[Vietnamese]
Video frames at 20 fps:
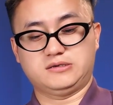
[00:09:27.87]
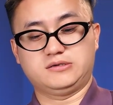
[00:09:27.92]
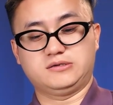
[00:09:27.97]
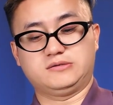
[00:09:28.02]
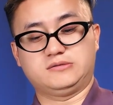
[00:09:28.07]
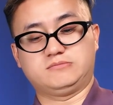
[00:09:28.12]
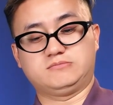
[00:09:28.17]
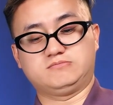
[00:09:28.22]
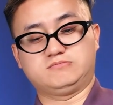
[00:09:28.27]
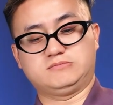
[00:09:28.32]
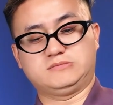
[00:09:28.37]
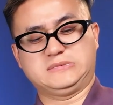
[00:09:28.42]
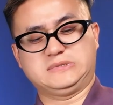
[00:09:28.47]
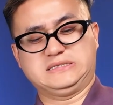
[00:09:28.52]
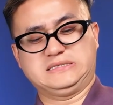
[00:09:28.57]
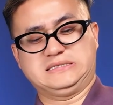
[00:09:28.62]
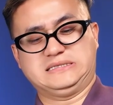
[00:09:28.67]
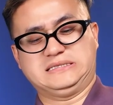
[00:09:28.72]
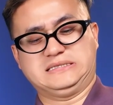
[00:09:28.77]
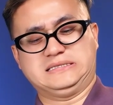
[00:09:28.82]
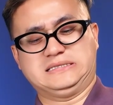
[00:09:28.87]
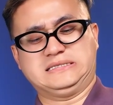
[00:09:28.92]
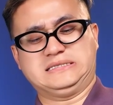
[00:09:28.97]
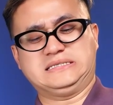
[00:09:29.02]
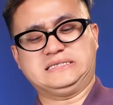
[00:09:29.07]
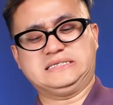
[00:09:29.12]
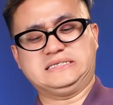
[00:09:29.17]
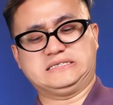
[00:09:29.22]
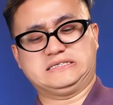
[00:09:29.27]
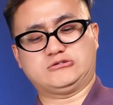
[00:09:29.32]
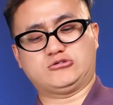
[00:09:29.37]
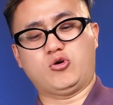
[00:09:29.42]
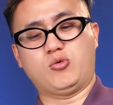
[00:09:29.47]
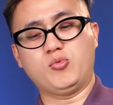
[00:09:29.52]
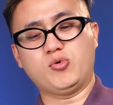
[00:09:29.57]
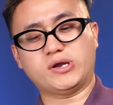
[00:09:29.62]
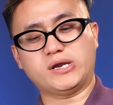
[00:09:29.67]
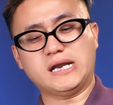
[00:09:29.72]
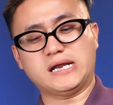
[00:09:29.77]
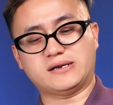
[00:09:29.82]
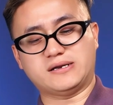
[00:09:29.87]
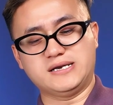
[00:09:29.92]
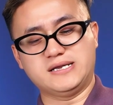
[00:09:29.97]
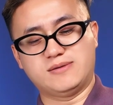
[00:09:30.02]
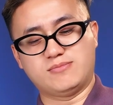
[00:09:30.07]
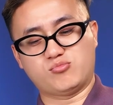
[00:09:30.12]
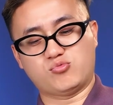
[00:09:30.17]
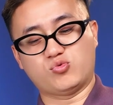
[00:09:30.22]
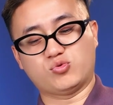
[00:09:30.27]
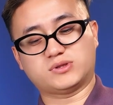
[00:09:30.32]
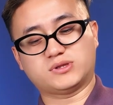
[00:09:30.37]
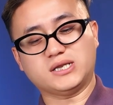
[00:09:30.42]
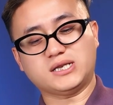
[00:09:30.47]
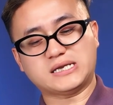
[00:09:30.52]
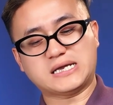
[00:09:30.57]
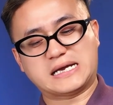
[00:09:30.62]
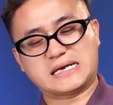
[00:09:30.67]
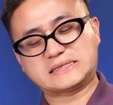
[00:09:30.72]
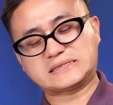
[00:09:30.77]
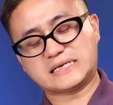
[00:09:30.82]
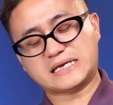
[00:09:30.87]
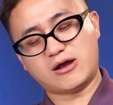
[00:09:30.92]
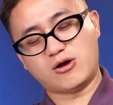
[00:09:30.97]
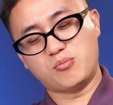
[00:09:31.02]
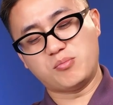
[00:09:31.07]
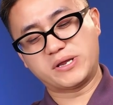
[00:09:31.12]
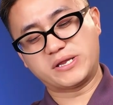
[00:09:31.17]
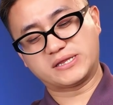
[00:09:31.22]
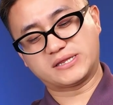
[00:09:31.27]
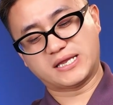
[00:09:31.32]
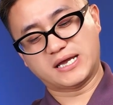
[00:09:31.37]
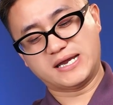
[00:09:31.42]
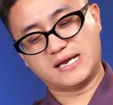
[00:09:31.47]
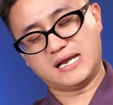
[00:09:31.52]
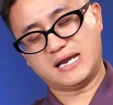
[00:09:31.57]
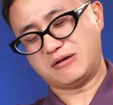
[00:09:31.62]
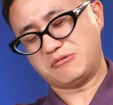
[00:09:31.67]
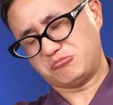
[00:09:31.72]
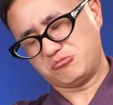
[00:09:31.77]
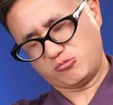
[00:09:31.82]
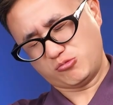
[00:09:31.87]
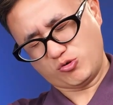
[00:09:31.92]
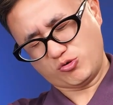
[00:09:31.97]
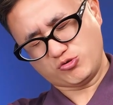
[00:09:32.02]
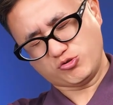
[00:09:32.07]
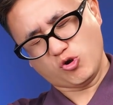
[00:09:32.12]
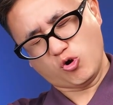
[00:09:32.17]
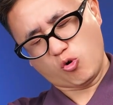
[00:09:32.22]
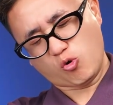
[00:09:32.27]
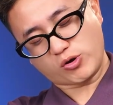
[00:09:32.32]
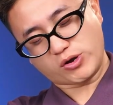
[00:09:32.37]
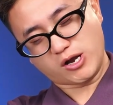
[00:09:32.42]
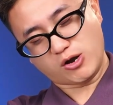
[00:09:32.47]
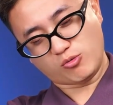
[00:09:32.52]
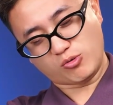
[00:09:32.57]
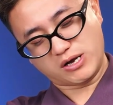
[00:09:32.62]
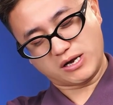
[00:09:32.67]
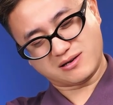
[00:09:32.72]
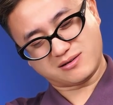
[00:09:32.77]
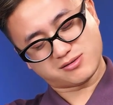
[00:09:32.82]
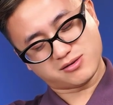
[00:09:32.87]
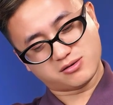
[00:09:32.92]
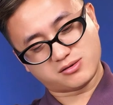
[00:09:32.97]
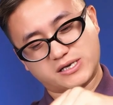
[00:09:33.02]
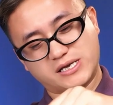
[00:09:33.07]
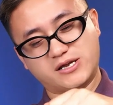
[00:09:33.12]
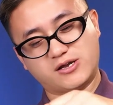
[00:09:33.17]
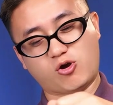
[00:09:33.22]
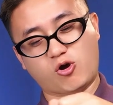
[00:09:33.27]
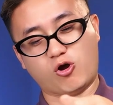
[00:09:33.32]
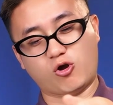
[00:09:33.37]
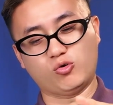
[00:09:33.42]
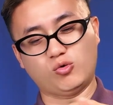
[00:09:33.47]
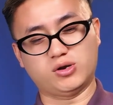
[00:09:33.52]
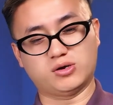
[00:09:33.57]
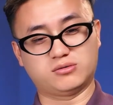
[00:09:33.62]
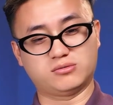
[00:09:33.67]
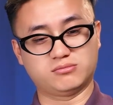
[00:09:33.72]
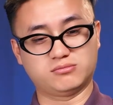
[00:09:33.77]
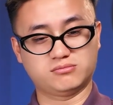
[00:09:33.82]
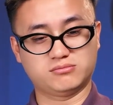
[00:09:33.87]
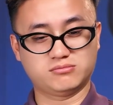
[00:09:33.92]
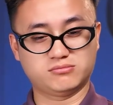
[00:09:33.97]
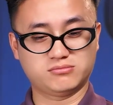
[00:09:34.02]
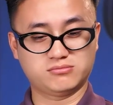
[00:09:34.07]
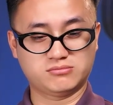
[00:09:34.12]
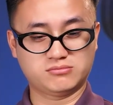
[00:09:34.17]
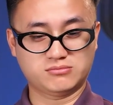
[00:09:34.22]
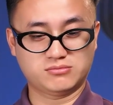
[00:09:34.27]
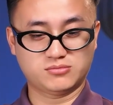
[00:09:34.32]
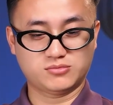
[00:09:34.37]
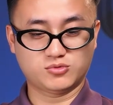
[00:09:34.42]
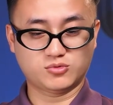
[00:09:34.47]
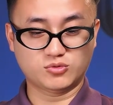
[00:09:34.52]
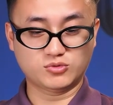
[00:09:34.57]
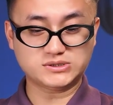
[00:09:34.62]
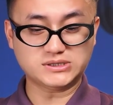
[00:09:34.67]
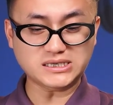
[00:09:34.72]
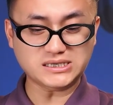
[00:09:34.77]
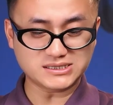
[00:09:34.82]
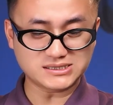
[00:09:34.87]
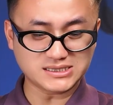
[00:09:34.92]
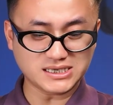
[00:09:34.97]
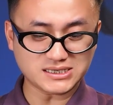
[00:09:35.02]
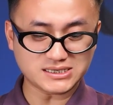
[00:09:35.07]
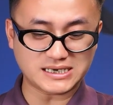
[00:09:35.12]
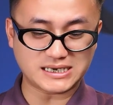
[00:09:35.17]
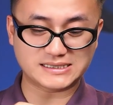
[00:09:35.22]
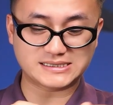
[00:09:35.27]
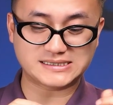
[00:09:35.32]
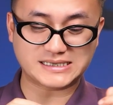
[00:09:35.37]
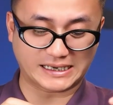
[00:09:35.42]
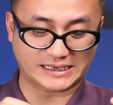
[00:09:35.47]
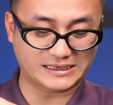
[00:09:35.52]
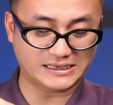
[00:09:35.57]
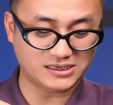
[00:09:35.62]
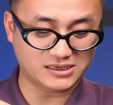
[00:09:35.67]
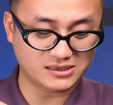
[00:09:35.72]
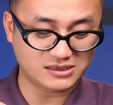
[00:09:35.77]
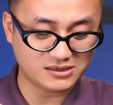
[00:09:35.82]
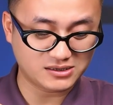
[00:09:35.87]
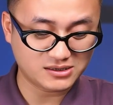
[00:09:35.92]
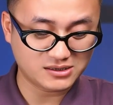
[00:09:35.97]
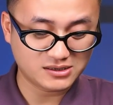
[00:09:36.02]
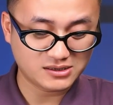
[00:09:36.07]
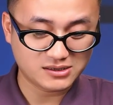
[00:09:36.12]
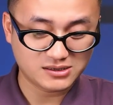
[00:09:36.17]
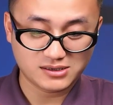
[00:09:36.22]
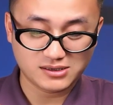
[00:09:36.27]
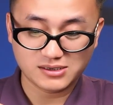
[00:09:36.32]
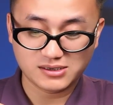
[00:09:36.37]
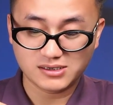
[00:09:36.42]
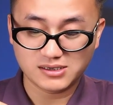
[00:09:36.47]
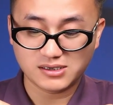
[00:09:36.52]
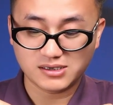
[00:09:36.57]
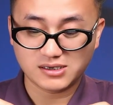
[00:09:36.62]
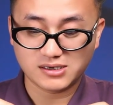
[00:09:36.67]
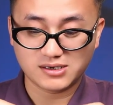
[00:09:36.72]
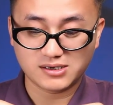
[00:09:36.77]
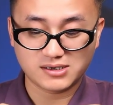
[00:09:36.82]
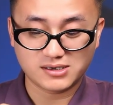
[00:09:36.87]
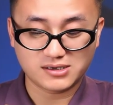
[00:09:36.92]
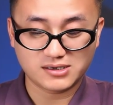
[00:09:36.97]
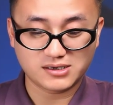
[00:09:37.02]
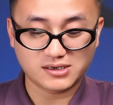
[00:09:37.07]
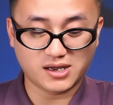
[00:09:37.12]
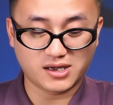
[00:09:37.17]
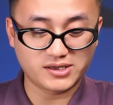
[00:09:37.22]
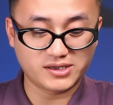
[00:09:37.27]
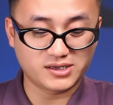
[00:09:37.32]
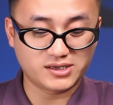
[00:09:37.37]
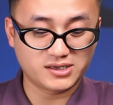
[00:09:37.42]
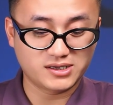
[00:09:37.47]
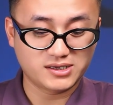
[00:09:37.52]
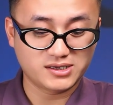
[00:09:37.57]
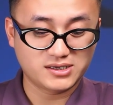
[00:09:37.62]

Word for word: đấy. ai có một cái đặc điểm của tất cả các chai ao mình thấy là nó nhổ cái đầu đấy cực kỳ khó luôn nó rất rất là chặt đấy. đây